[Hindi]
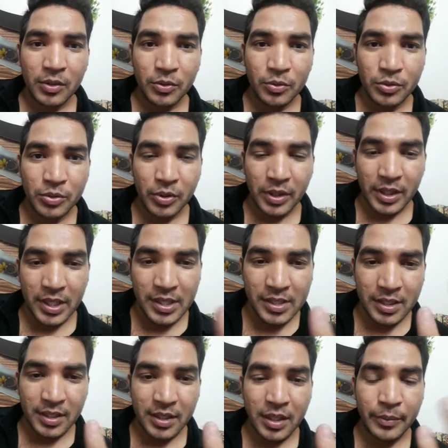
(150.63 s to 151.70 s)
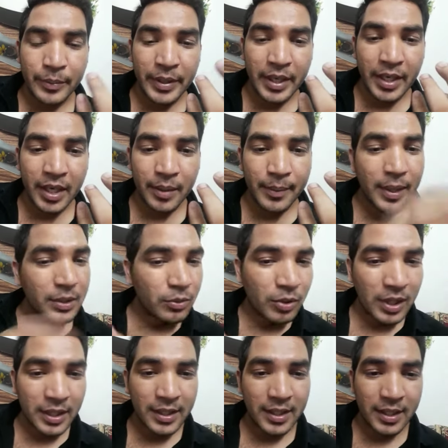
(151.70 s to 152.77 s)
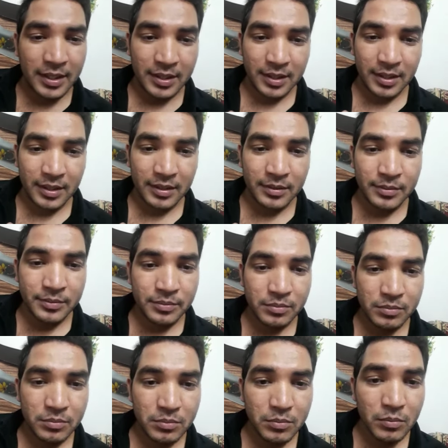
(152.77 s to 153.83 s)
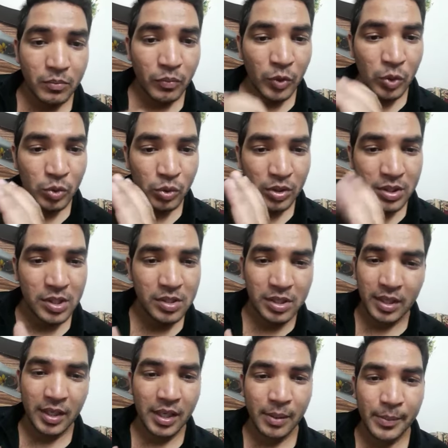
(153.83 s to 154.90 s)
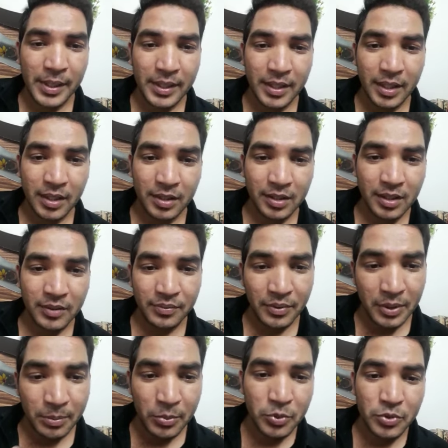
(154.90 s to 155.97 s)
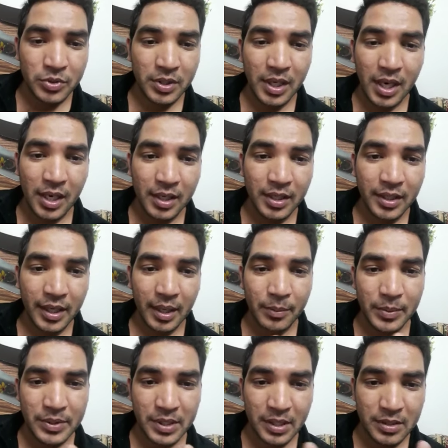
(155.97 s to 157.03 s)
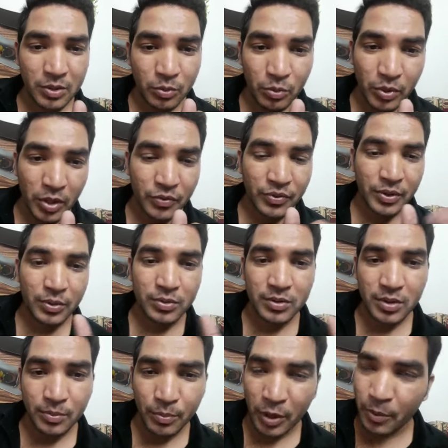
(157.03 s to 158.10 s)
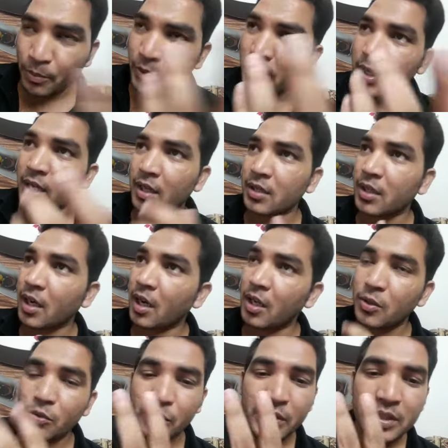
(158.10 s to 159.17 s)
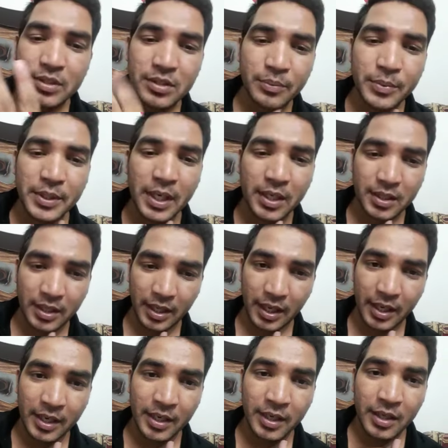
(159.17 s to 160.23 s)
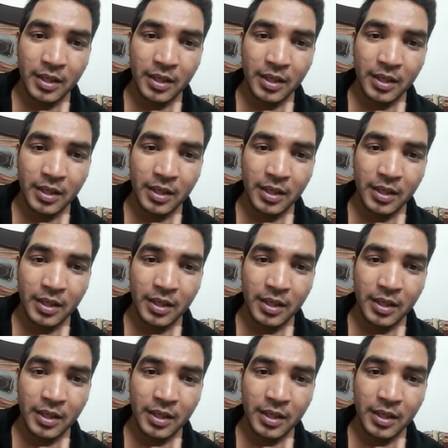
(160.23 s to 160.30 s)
उसको ग्रीन सिग्नल मिलने के बाद वो खाना खाता था तो ऐसा शरीर का मेंटेन रखता था फिर भी उसकी आखिरी टाइम में सांसें रुक गई फिर उसमें बड़े बड़े डॉक्टर आए दुनिया सभी डॉक्टर आए